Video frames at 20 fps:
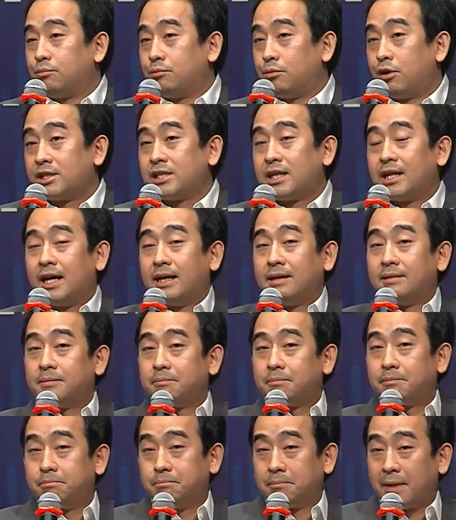เพราะฉะนั้น
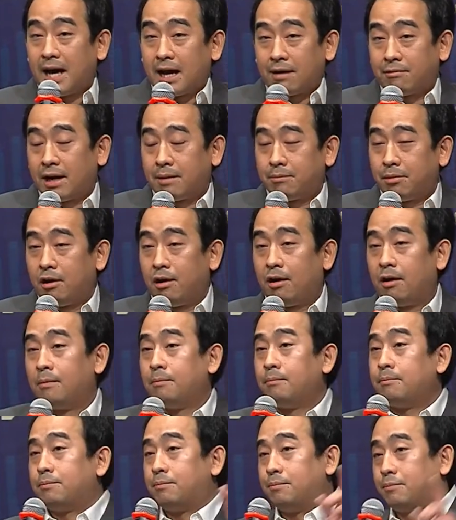ภาครัฐพร้อม
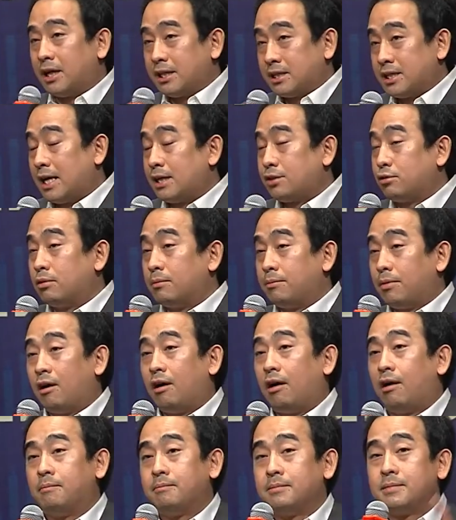ประชาชนพ
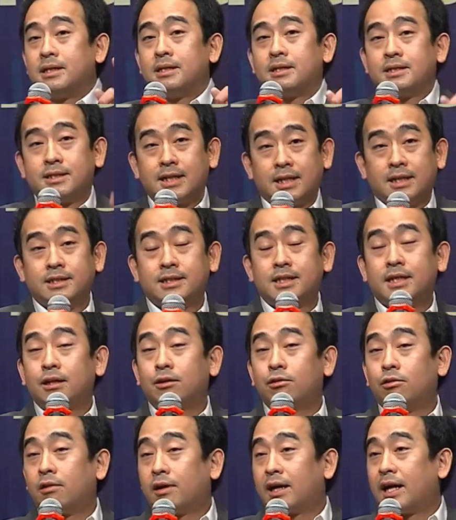ร้อมเสร็จสิ้น
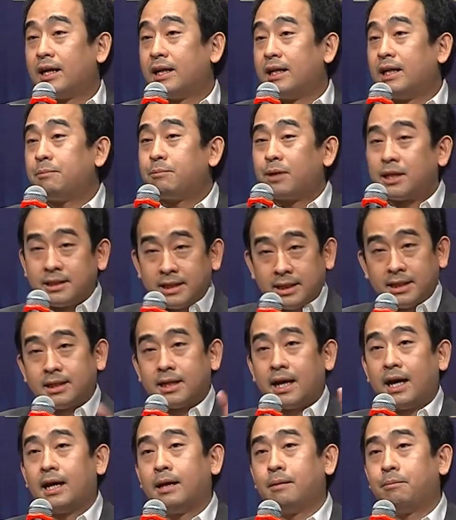โครงการนี้ประเทศ
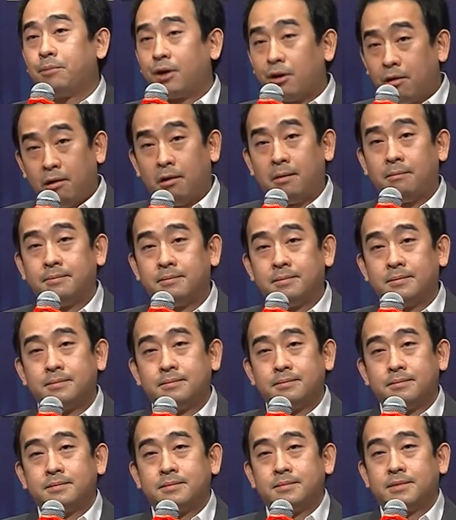ไทยพร้อม
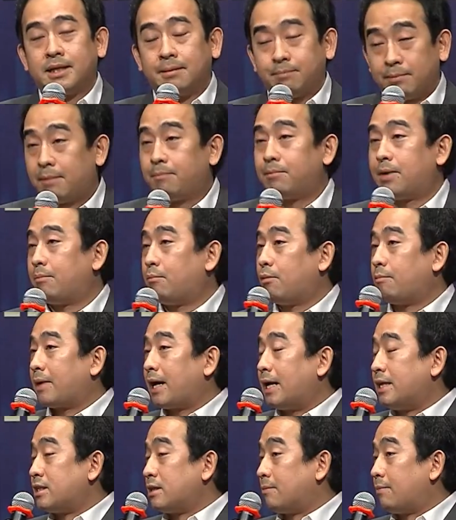สำหรับระบบ
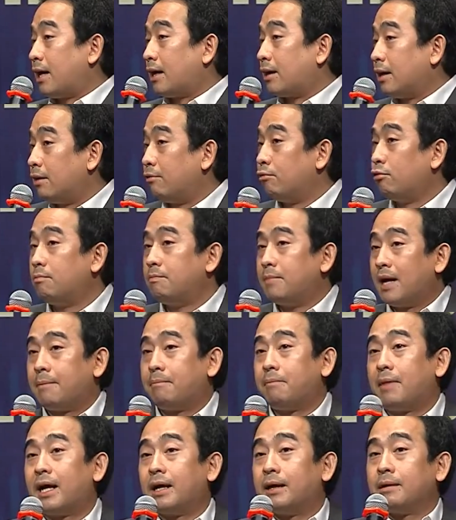การชำระเงินรูปแบ
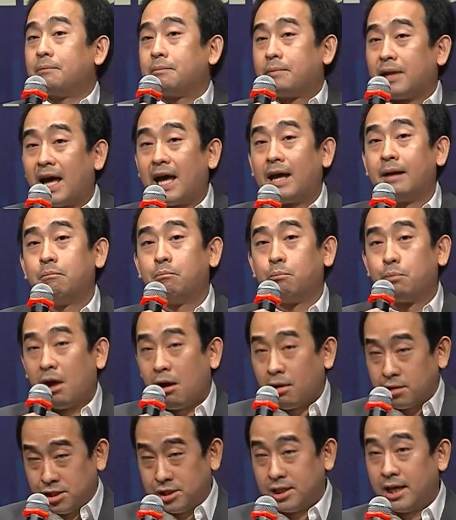บใหม่ผ่าน
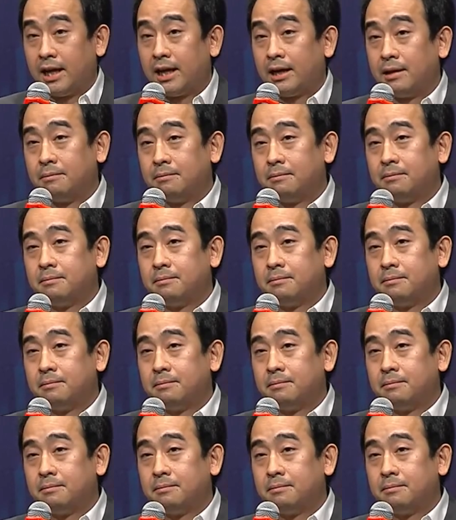Blockchain